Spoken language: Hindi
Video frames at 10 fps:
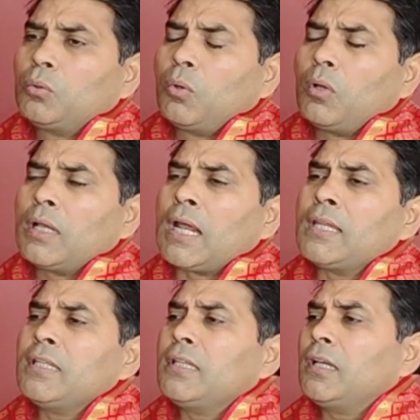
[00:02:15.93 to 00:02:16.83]
तो
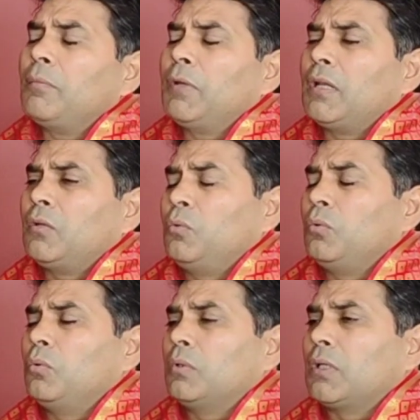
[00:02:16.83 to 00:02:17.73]
राजनीति का मेरा
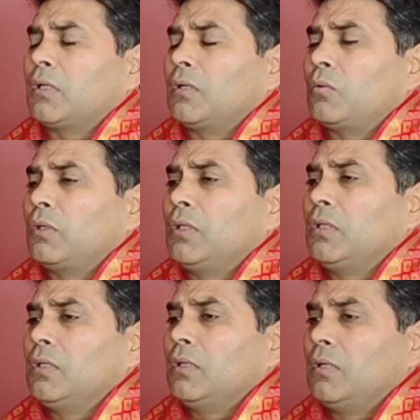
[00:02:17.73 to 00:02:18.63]
दूर दूर तक का कोई
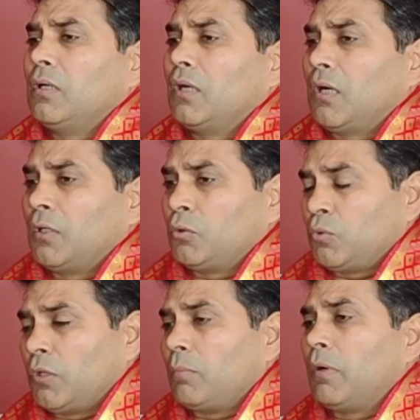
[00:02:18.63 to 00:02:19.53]

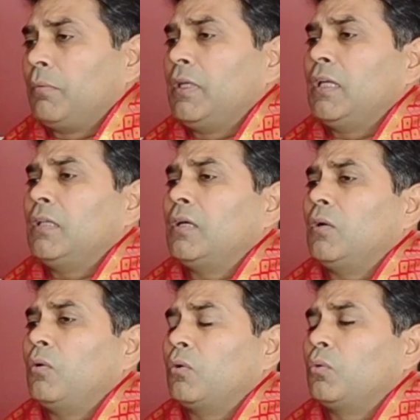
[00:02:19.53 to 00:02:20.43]
तजर्बा तो भी नहीं था
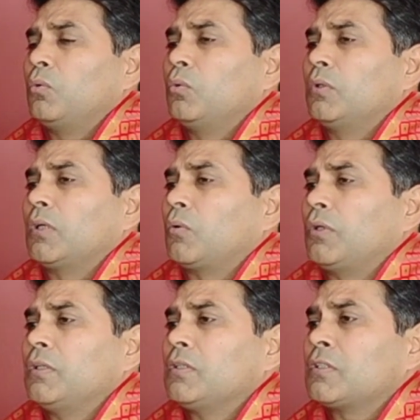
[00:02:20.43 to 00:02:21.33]
और दूर दूर तक
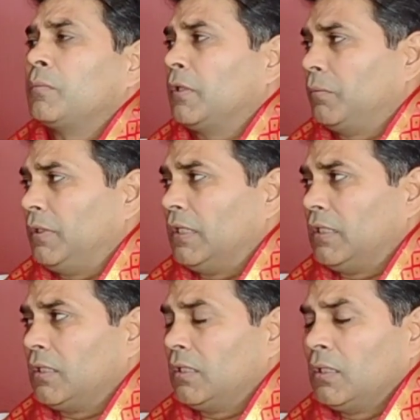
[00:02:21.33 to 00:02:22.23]
कोई संबंध भी
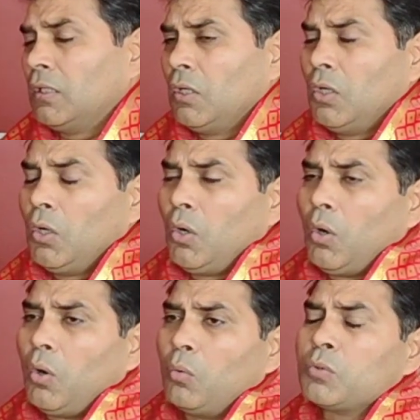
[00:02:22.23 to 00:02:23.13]
नहीं था
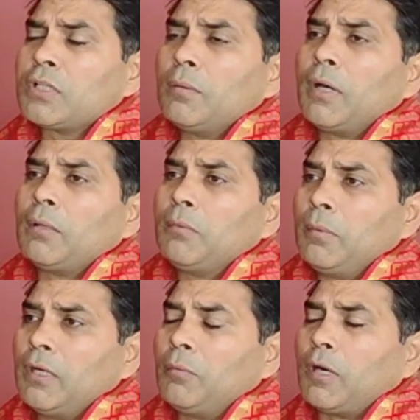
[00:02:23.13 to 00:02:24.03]
उसके बाद में
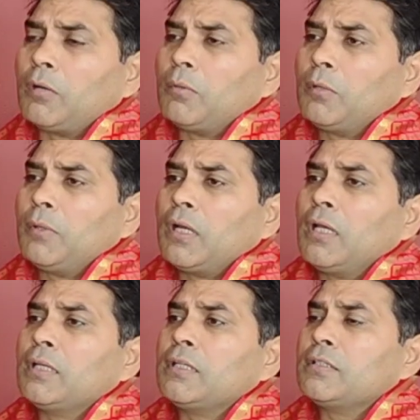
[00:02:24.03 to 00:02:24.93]
मैं डिपार्टमेंट में
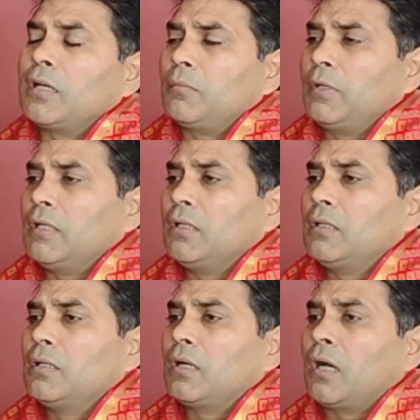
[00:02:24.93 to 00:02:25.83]
रहा इक्कीस साल मैंने
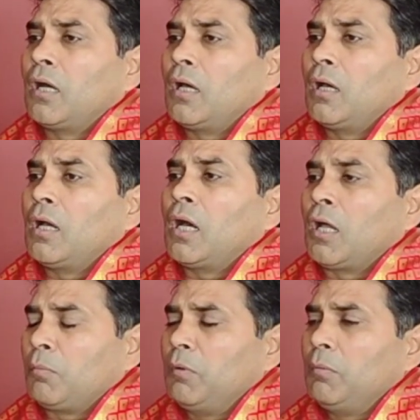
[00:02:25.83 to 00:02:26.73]
आ,
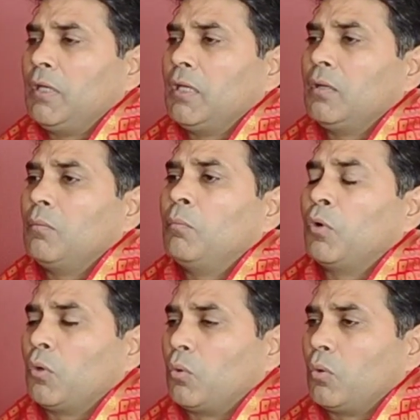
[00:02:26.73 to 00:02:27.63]
आर्मी में
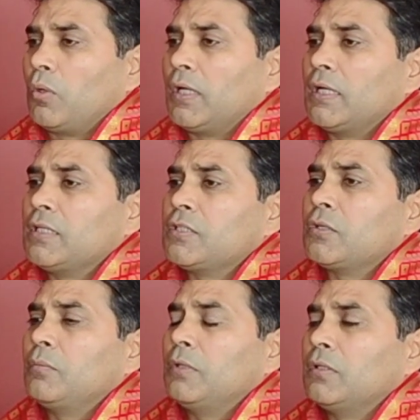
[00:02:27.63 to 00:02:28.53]
बॉर्डर रोड
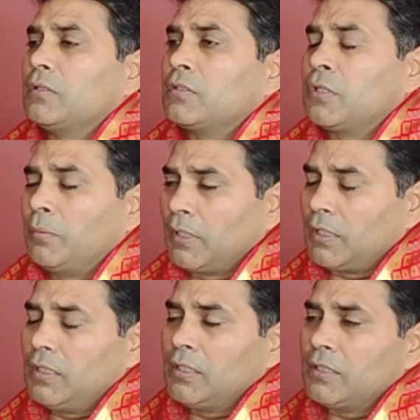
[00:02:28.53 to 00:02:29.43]
ऑर्गेनाइजेशन में सेवा
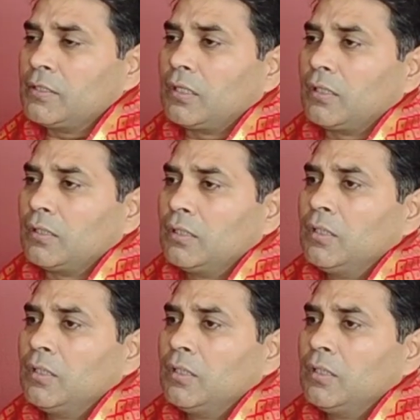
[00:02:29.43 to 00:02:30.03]
की इक्कीस साल